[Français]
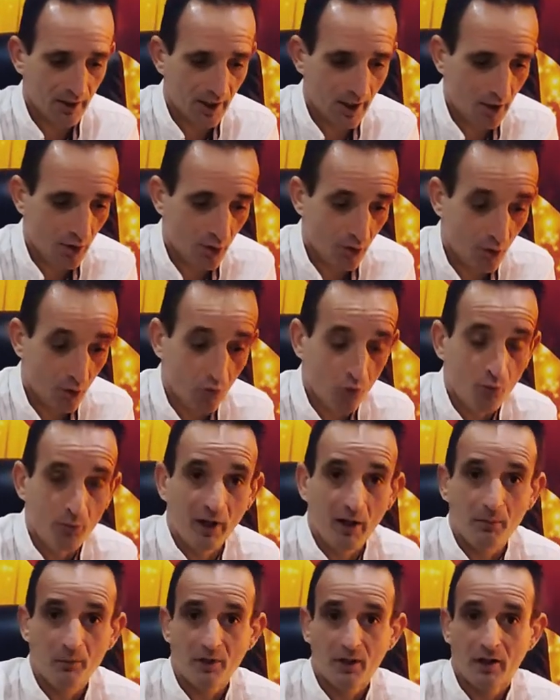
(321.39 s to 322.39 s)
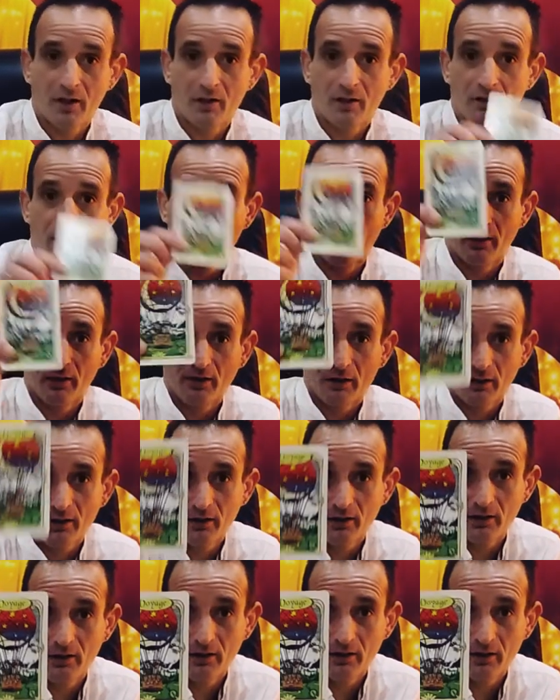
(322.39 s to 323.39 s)
Alors, on nous parle bien
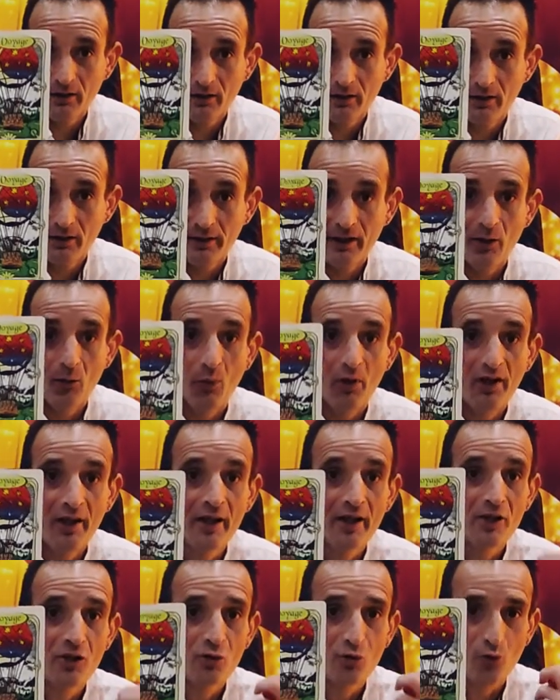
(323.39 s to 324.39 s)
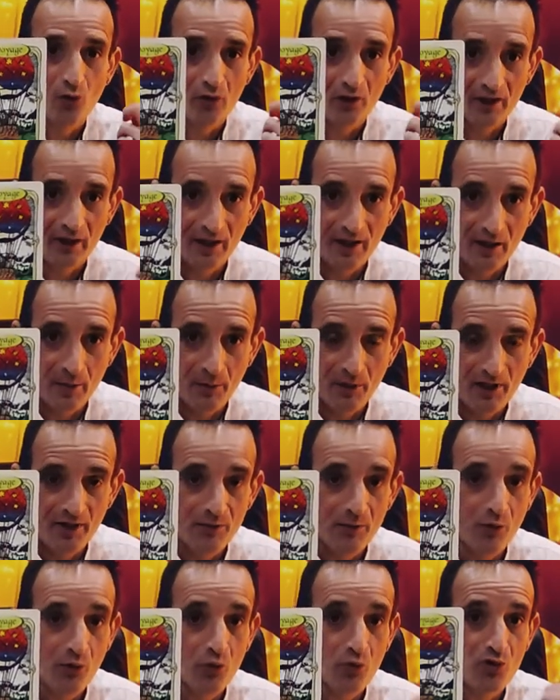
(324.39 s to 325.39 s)
d'un voyage, donc d'un
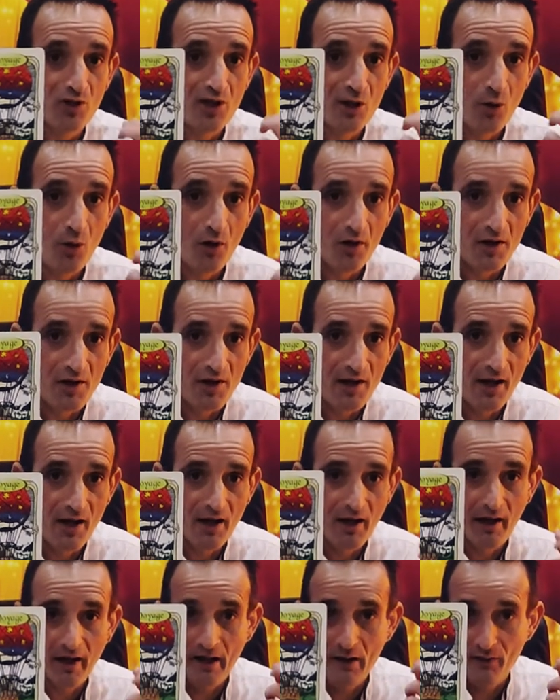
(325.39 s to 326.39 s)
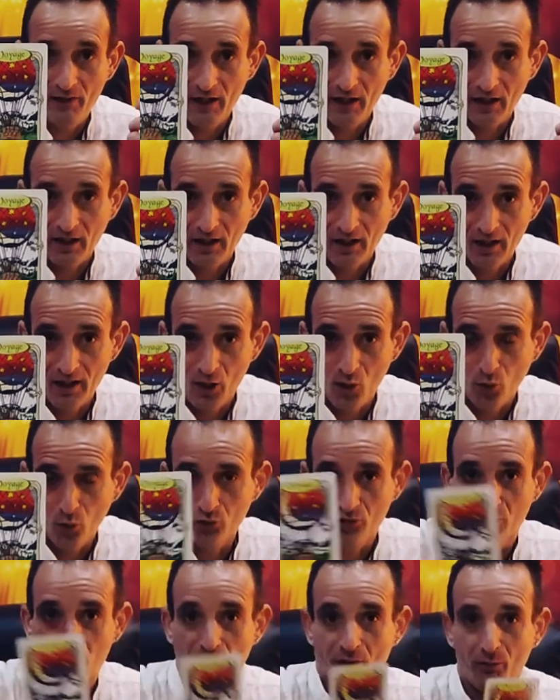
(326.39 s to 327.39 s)
déplacement, tout ce qui est en lien avec la
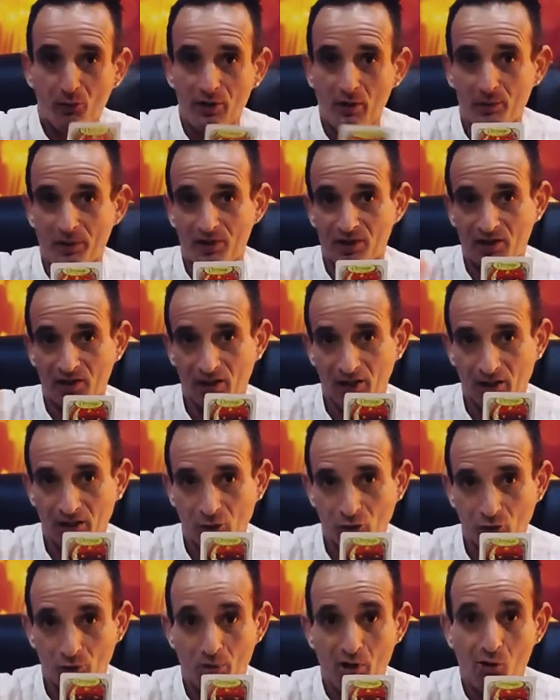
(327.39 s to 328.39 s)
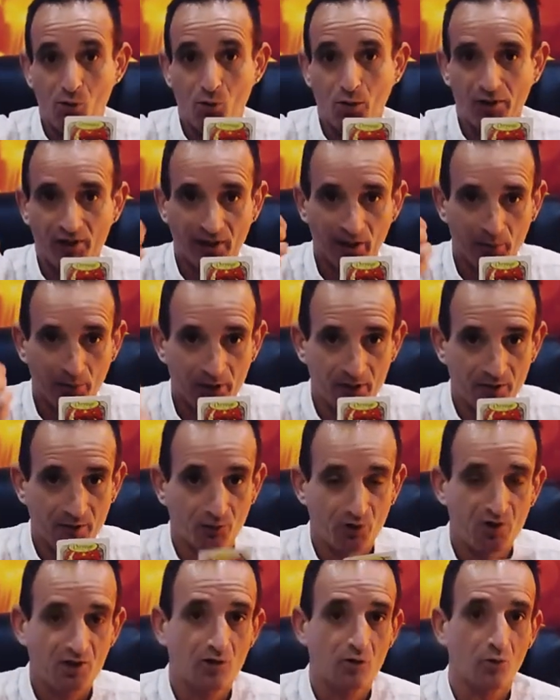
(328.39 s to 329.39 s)
route, soit vous déplacez quelque part ou un
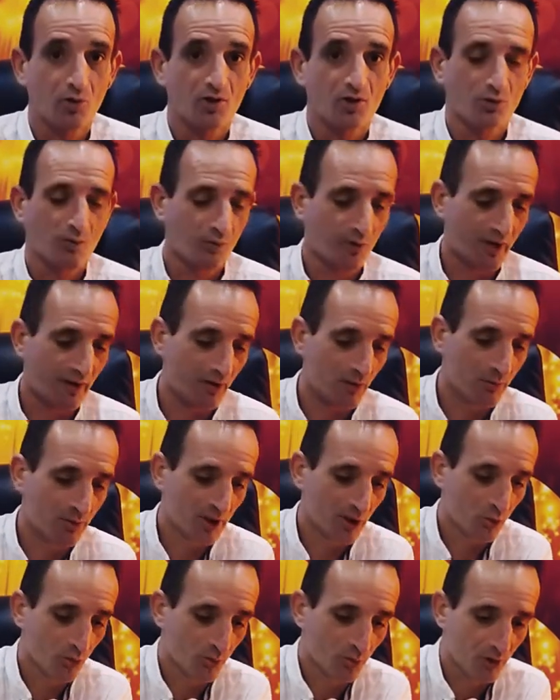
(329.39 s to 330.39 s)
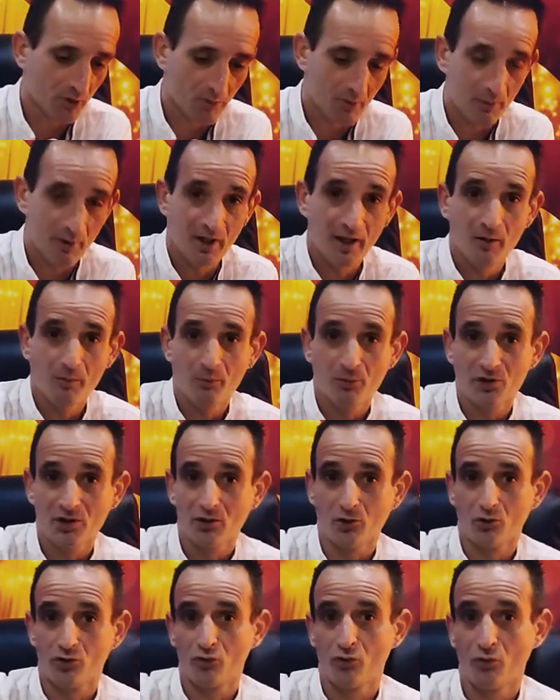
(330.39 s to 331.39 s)
déplacement de situation, vous l'avez bien compris mes belles âmes,
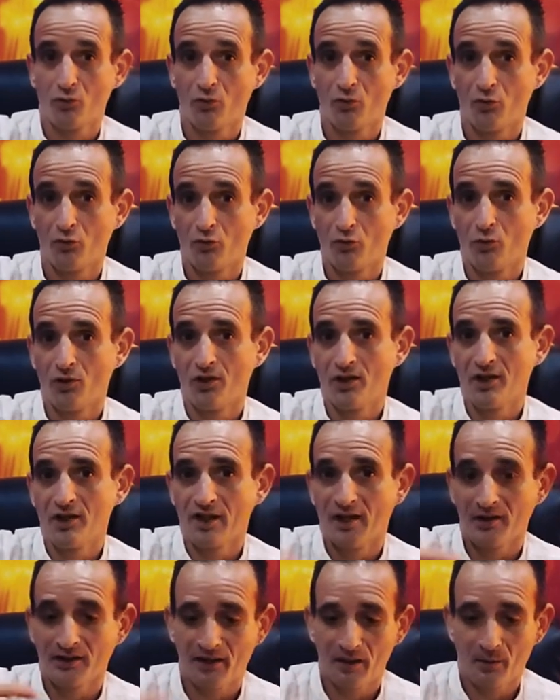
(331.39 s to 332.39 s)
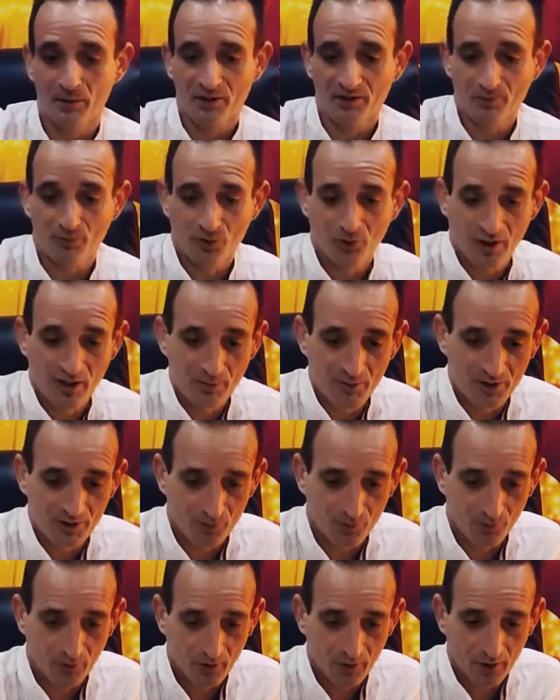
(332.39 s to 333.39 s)
puisque je vous, le dis, il y a un déplacement dans la
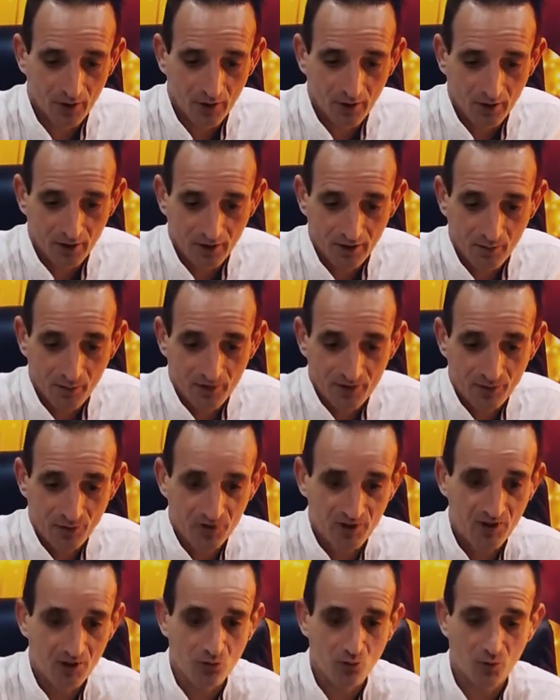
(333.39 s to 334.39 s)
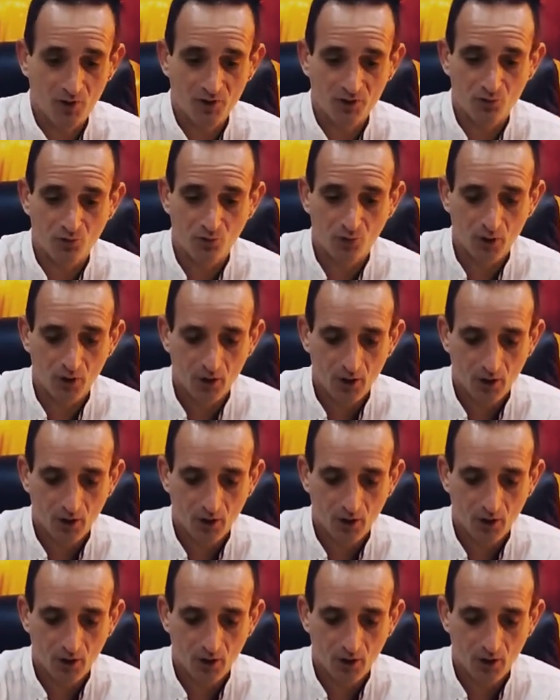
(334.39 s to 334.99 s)
maison, hein. déplacement de situation.